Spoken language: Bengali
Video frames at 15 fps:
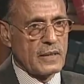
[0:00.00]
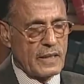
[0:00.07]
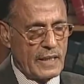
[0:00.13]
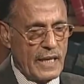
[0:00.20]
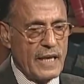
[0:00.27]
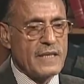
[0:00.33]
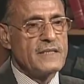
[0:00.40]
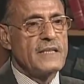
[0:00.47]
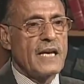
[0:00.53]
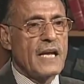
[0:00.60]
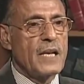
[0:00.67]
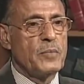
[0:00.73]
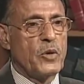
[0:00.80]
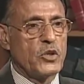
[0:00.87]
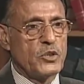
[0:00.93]
কে
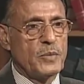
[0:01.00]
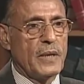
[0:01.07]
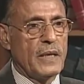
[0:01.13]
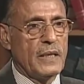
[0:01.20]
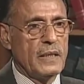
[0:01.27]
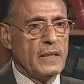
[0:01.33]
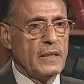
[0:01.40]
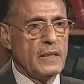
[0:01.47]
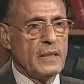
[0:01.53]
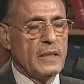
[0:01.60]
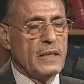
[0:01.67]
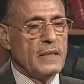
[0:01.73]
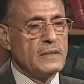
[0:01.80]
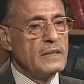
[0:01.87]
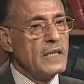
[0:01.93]
চেয়ারে বসবে
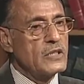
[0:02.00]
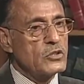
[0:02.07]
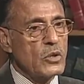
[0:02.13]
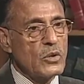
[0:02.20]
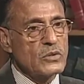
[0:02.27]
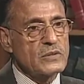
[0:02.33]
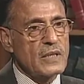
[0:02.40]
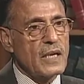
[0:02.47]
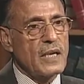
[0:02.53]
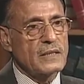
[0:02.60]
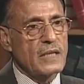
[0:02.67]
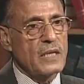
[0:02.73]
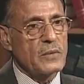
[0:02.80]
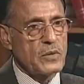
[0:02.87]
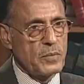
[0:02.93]
যে সংস্কার
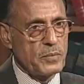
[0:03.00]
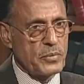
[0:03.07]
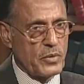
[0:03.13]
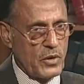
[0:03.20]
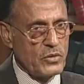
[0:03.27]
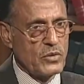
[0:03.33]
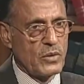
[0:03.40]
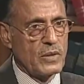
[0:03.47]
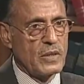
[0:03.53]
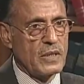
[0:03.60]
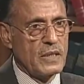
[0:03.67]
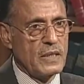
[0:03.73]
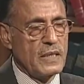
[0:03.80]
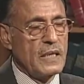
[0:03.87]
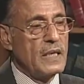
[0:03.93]
আসার প্রয়োজন
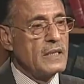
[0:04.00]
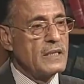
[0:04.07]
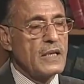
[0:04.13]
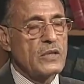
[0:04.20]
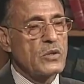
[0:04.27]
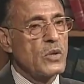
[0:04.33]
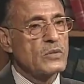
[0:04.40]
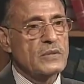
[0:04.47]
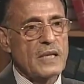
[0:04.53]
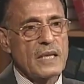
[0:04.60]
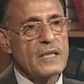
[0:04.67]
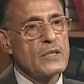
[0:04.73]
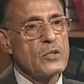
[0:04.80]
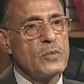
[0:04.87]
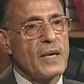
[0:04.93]
সেই সংস্কার
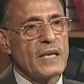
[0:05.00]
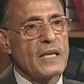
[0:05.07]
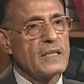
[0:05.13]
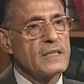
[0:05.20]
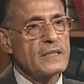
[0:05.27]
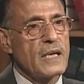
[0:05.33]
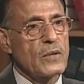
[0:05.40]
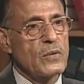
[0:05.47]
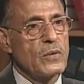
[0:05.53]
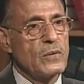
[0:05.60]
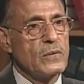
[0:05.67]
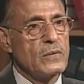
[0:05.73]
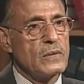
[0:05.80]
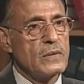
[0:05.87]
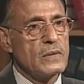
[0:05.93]
কিন্তু বাংলাদেশে এখনও
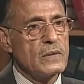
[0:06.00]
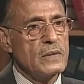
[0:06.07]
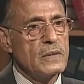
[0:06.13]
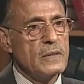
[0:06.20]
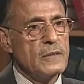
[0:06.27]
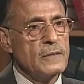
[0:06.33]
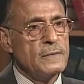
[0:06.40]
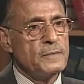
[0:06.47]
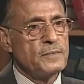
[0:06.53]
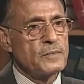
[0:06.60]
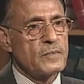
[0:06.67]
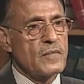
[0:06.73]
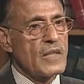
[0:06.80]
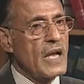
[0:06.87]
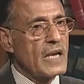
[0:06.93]

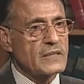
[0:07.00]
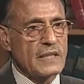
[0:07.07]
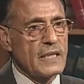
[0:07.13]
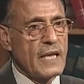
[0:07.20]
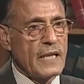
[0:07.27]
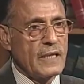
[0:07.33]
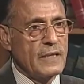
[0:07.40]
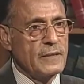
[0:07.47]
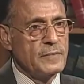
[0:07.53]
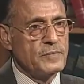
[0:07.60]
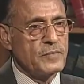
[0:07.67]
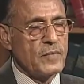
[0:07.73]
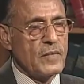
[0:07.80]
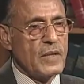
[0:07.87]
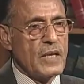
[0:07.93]
আসে নাই
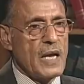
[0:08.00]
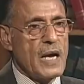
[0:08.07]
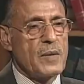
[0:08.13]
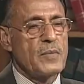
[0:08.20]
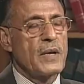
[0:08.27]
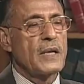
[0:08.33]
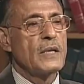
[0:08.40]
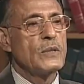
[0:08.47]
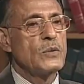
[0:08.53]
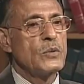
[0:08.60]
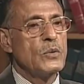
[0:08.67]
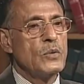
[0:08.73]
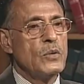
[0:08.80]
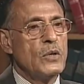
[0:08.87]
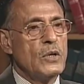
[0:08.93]
আমরা কিন্তু
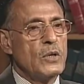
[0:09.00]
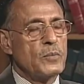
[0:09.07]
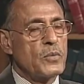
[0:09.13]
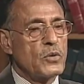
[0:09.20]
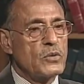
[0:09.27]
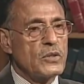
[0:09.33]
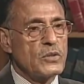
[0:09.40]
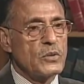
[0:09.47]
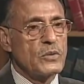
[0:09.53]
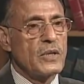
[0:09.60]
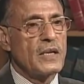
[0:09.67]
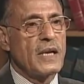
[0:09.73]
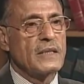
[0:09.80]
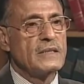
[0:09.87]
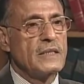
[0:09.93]

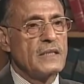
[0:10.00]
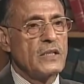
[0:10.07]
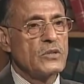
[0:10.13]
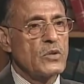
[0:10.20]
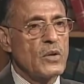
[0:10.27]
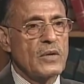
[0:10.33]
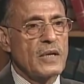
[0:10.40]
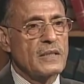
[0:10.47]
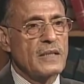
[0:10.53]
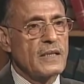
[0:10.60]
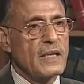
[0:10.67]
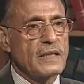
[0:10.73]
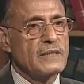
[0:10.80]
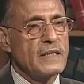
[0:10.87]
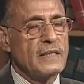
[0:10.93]
প্রতিশোধের রাজনীতি সংঘাতের
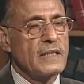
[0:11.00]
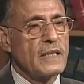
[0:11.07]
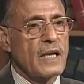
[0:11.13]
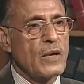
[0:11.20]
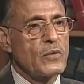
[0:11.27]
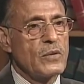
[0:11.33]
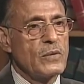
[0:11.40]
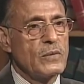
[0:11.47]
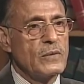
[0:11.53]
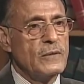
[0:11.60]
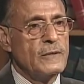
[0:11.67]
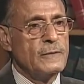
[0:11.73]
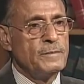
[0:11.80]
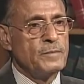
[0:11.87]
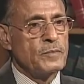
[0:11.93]
রাজনীতি থেকে এখনও
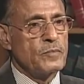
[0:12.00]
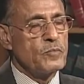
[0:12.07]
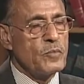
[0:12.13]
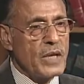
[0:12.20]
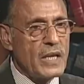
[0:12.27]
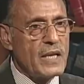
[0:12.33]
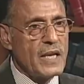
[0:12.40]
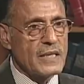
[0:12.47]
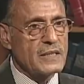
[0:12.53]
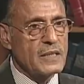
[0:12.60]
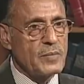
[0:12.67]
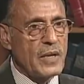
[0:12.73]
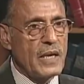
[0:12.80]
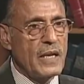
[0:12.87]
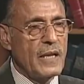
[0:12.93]
বেরিয়ে আসতে
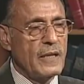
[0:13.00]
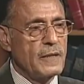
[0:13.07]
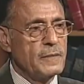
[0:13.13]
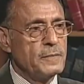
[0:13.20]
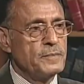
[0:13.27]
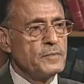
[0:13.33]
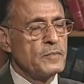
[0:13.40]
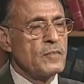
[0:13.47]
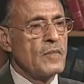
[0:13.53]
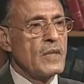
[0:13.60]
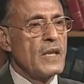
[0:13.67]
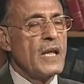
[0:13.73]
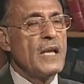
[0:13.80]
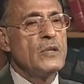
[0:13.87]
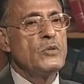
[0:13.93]
পারিনি
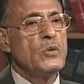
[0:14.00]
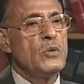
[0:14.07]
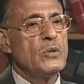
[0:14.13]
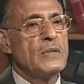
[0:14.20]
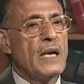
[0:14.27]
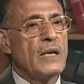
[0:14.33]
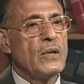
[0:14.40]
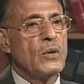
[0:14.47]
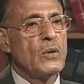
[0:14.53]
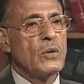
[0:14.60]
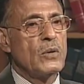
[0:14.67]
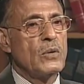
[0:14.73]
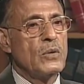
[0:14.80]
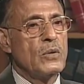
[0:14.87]
এর জন্য দায়ী হল